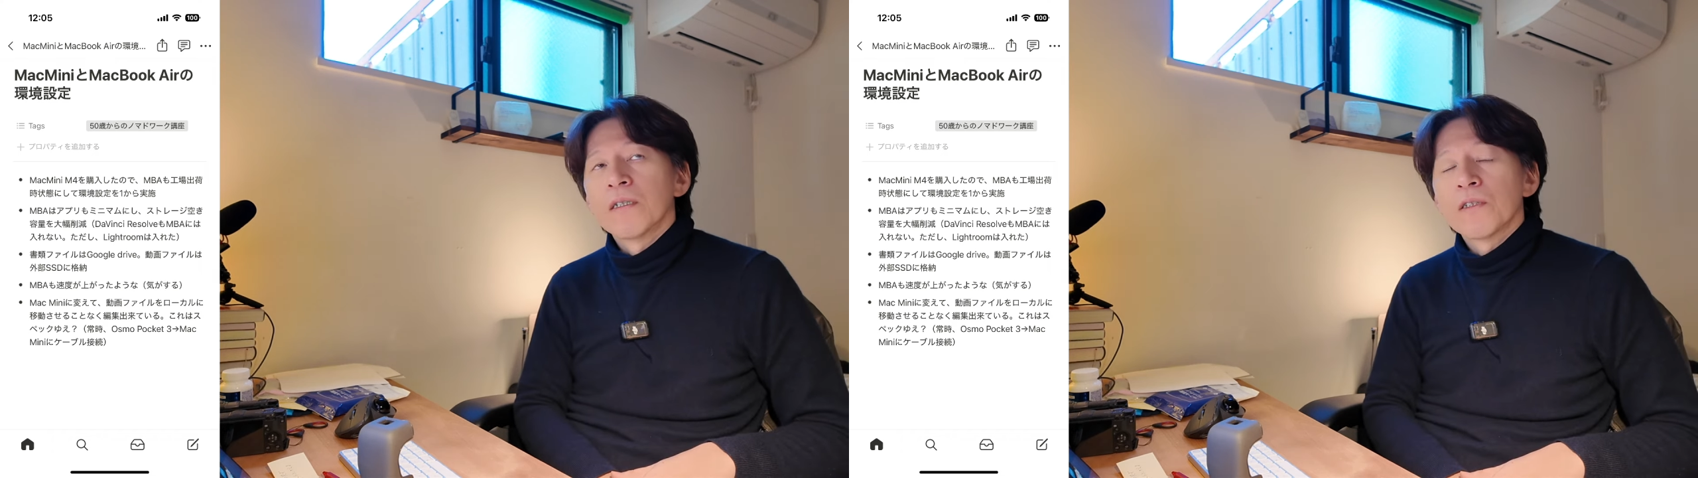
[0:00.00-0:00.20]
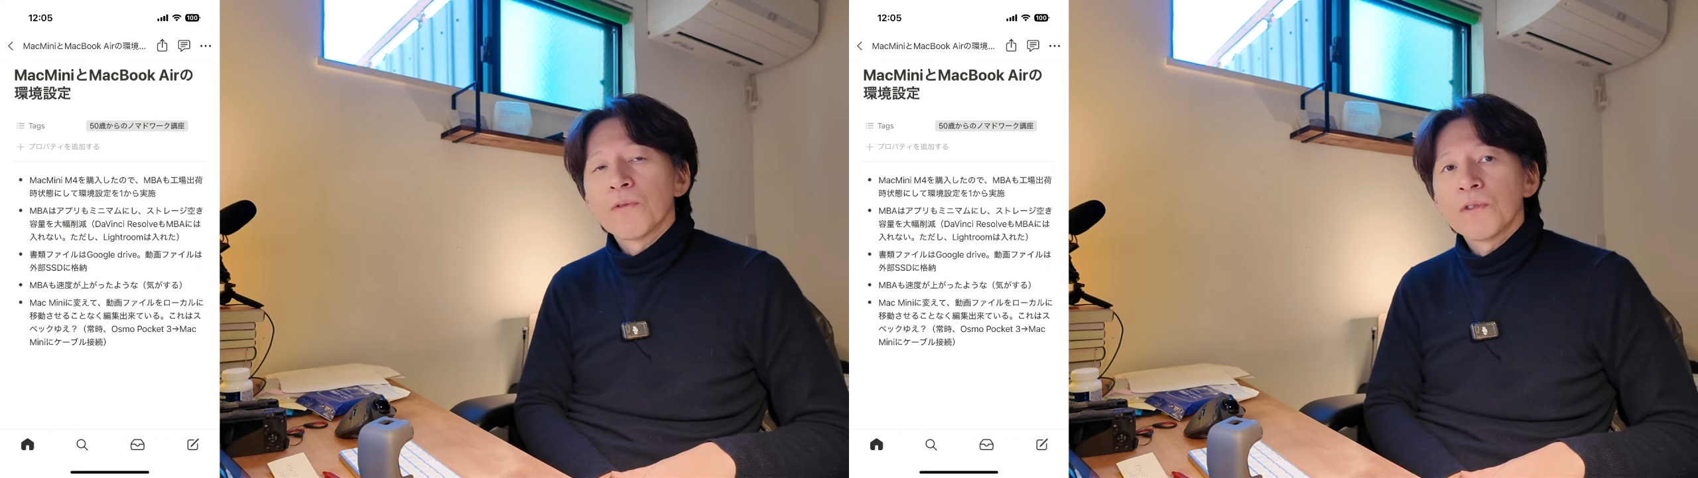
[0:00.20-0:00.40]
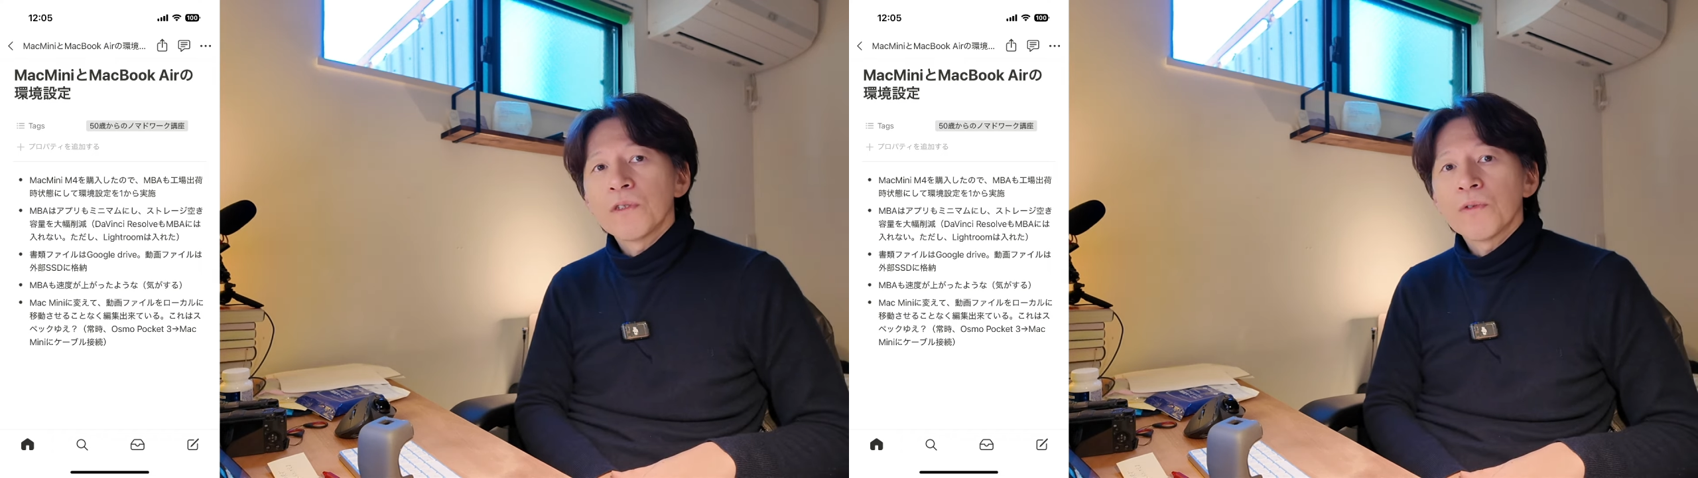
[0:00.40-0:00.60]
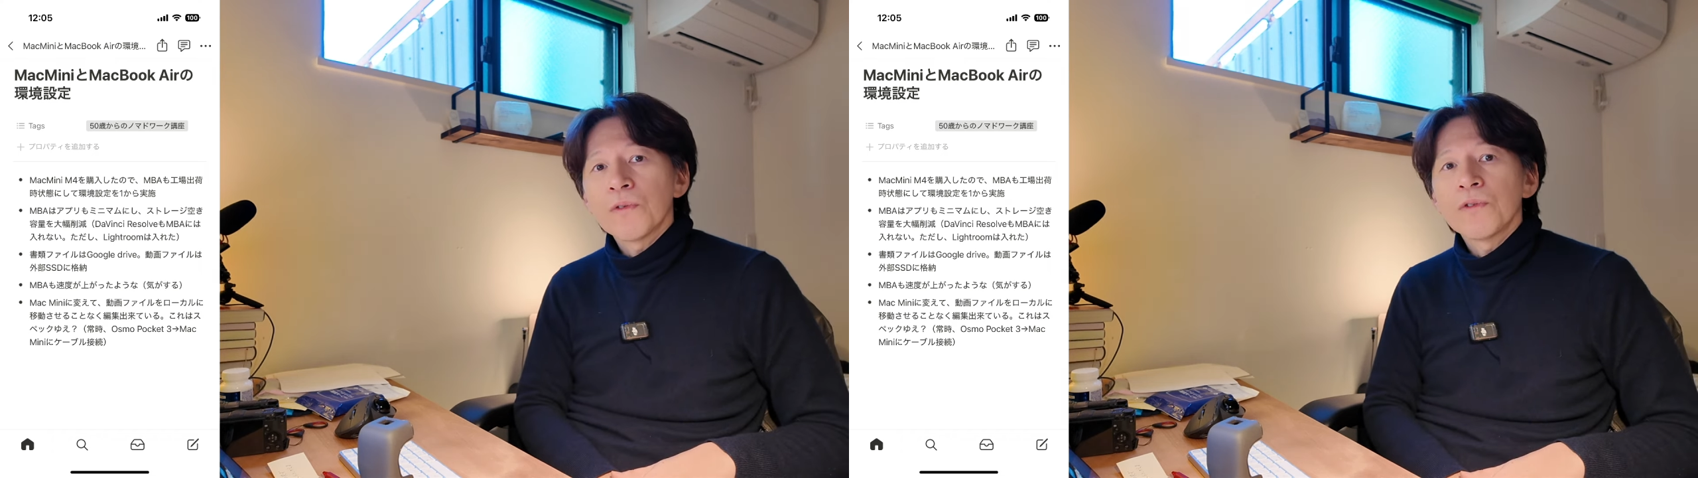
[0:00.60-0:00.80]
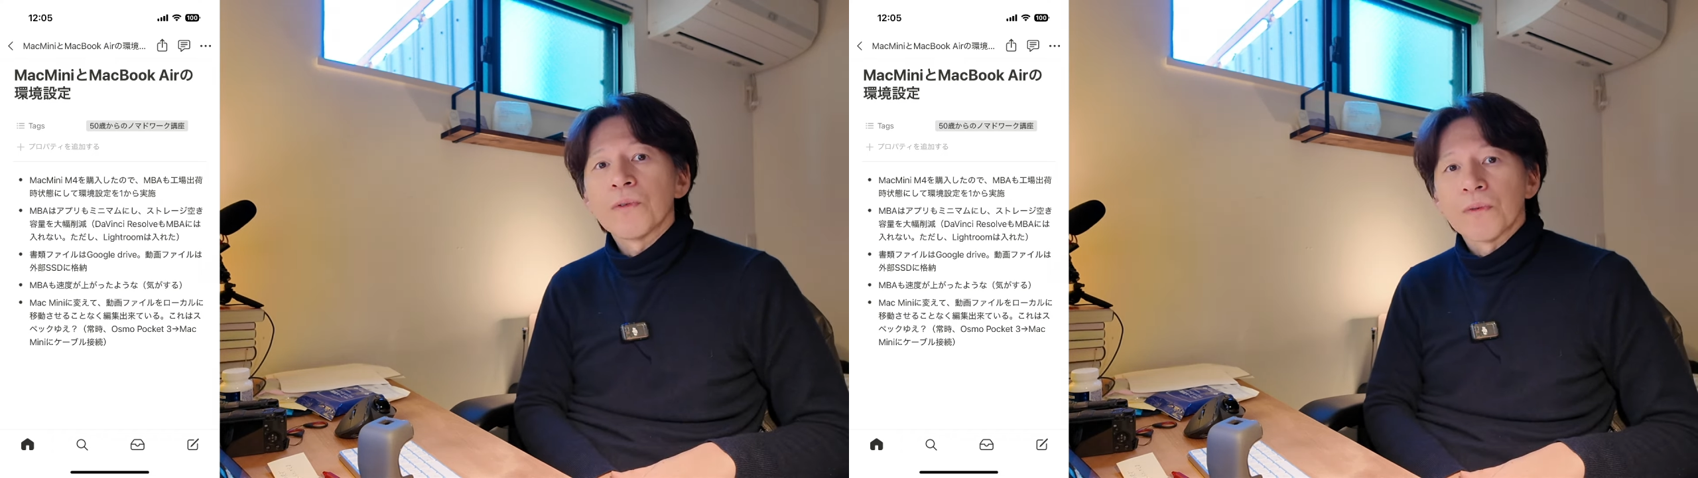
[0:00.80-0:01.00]
でそうするこ
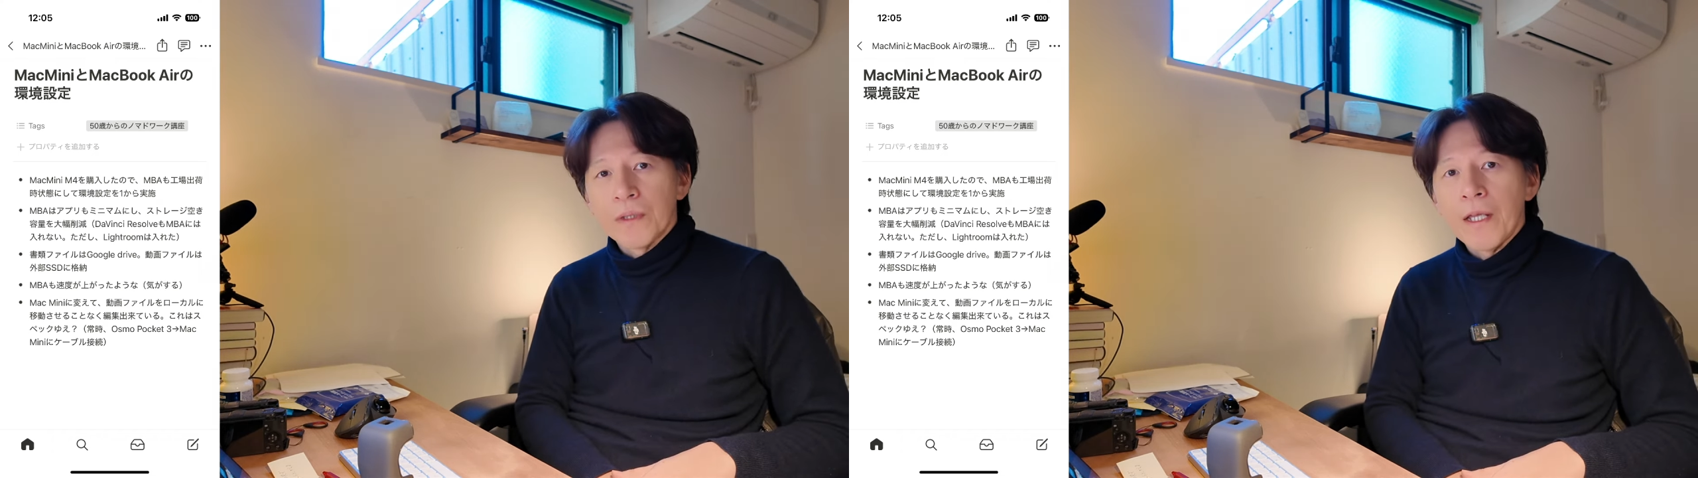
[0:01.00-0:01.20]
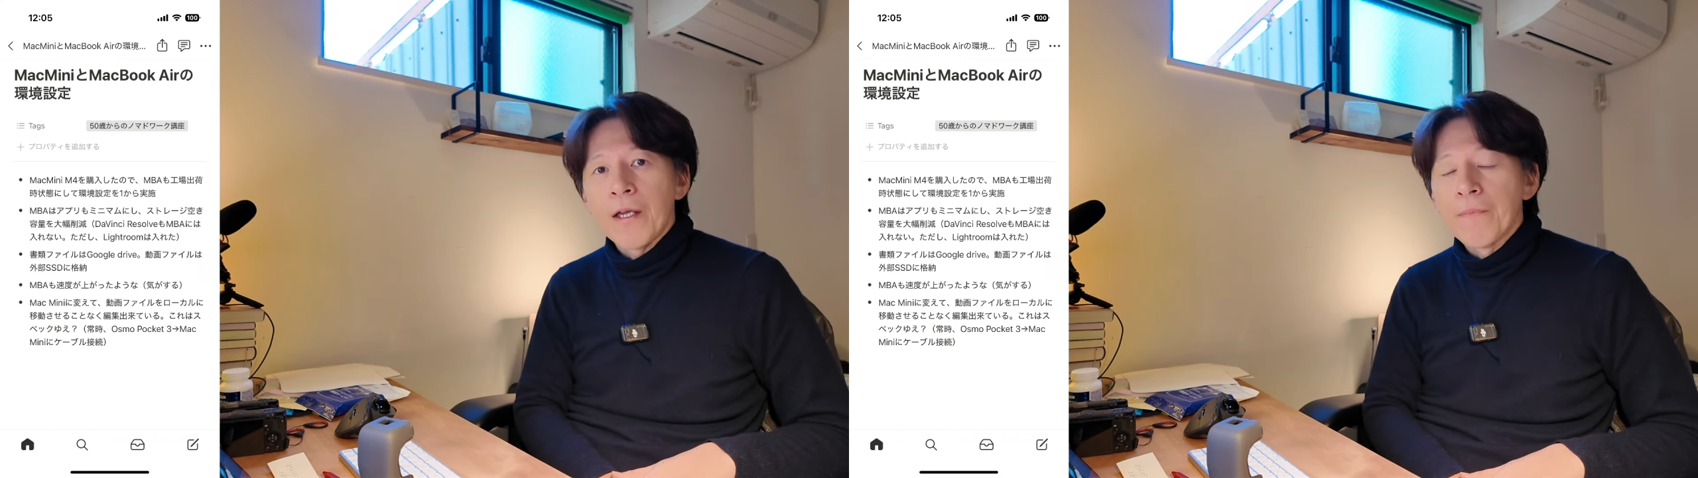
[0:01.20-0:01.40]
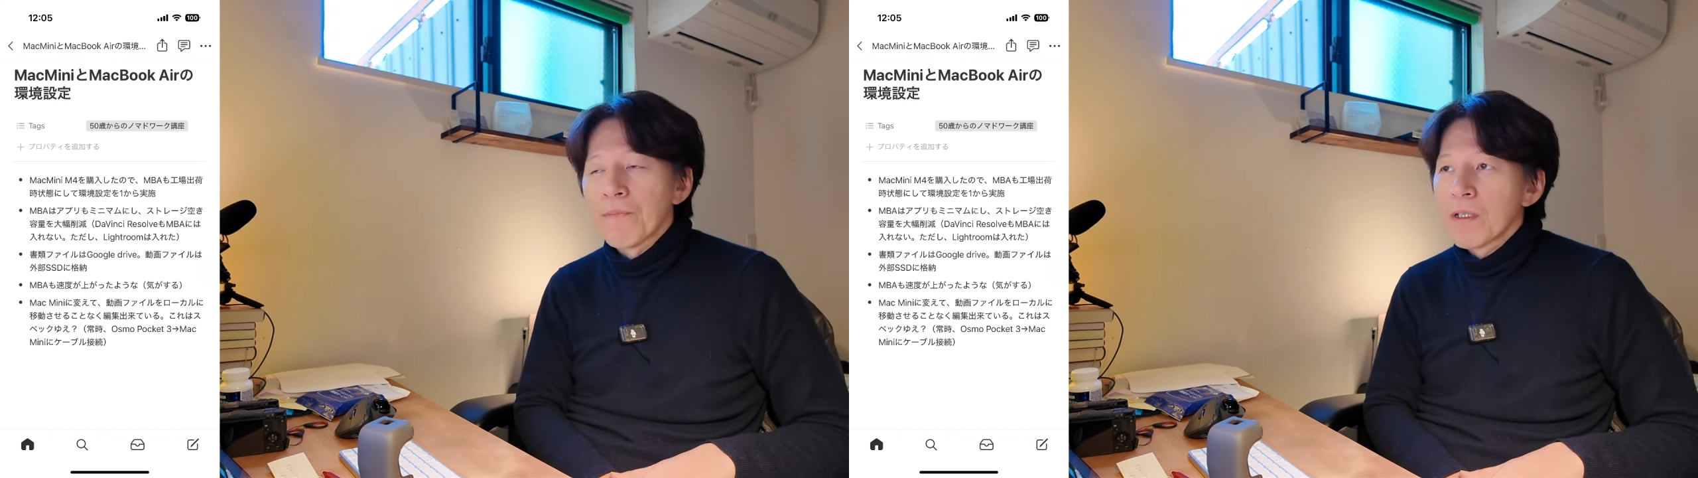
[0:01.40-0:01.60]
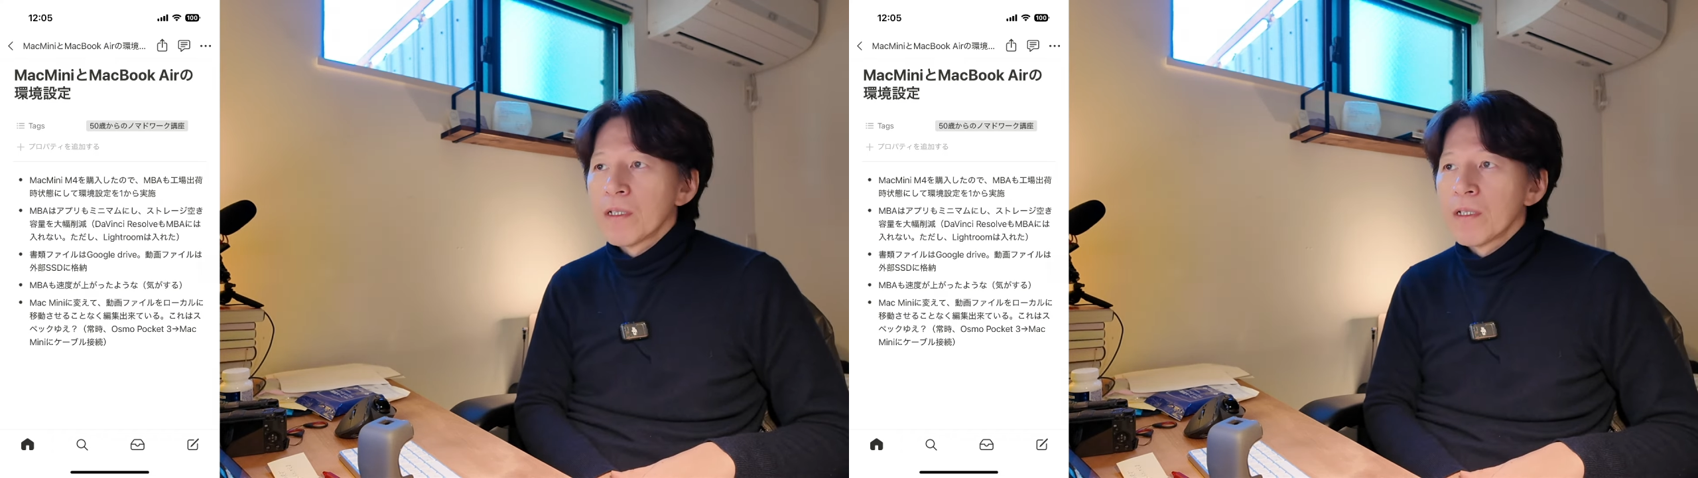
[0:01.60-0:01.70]
とによって